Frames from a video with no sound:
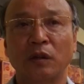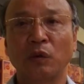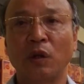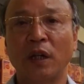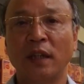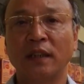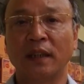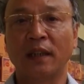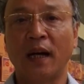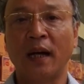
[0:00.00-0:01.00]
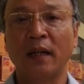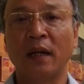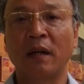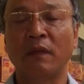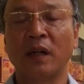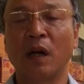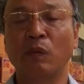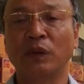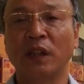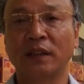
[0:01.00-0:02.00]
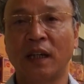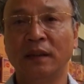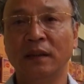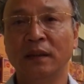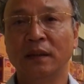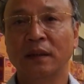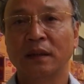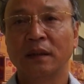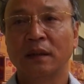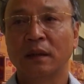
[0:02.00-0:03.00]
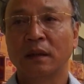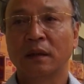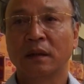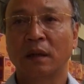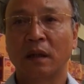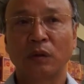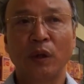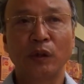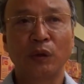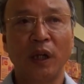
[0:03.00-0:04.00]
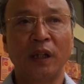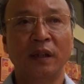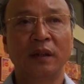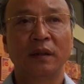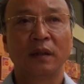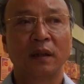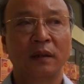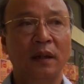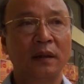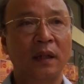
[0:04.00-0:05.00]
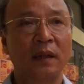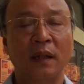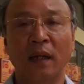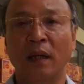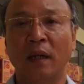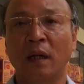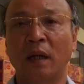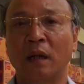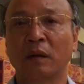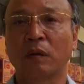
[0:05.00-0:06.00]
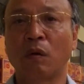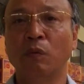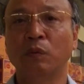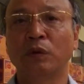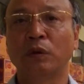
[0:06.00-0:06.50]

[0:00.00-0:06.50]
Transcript: Chúng tôi đã triển khai vận động nhân dân, tuyên truyền nhân dân để cùng